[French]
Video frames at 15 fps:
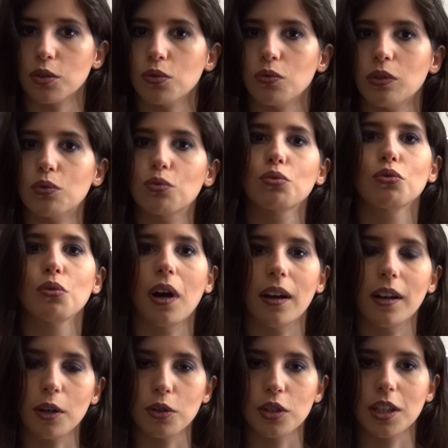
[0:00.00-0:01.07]
je suis toujours à
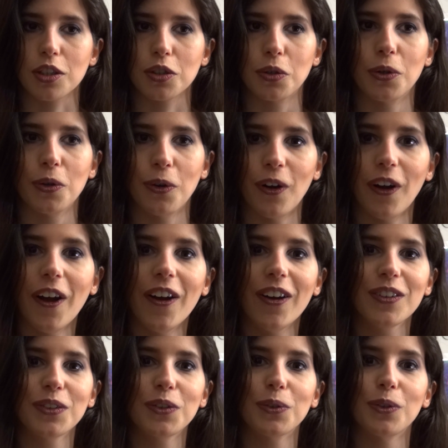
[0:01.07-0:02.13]
la recherche de,
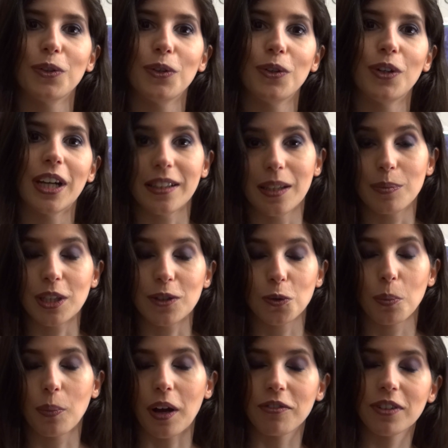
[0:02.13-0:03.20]
de
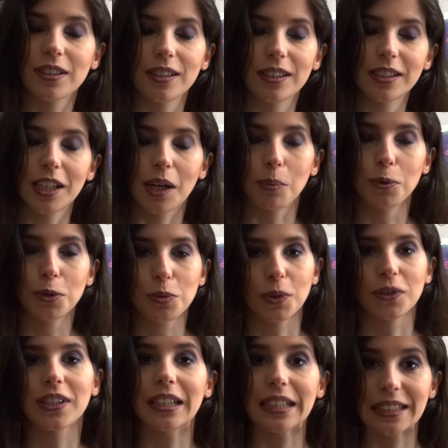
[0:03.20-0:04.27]
l'adaptation parfaite d'Edgar Poe, je
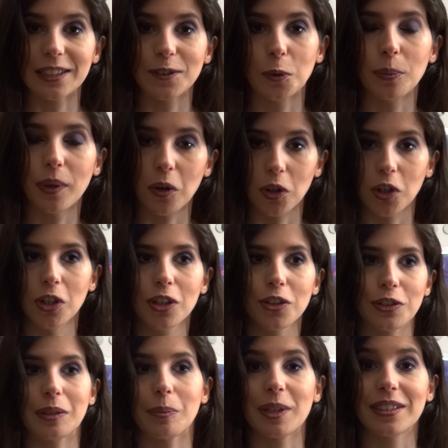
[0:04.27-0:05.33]
pense qu'elle n'existe pas encore,
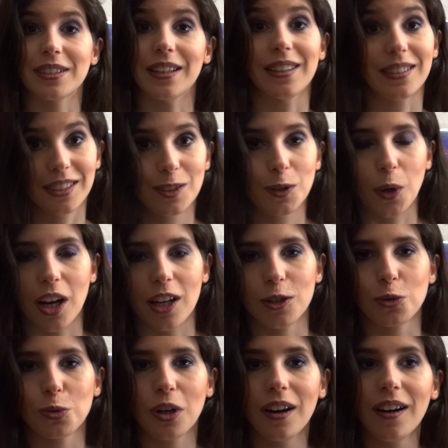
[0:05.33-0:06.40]
je ne sais pas si elle existera un
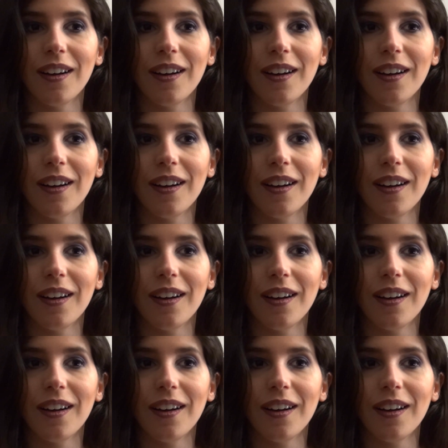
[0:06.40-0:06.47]
jour.